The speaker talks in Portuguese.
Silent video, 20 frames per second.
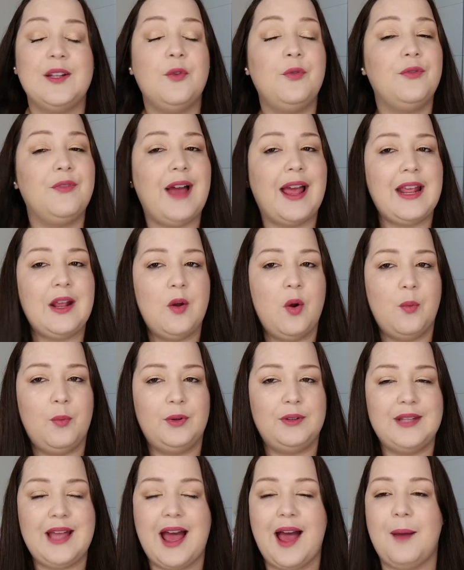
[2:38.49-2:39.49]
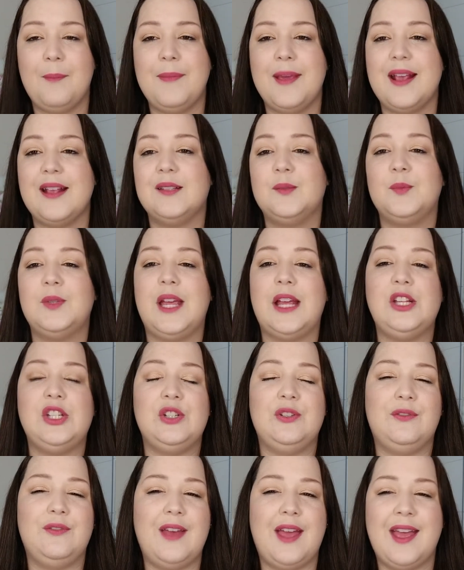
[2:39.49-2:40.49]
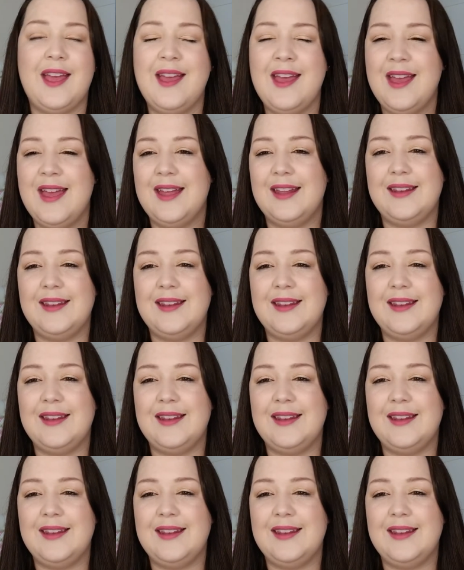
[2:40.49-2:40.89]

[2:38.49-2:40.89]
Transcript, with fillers: Não vai incomodar, mesmo quem tiver,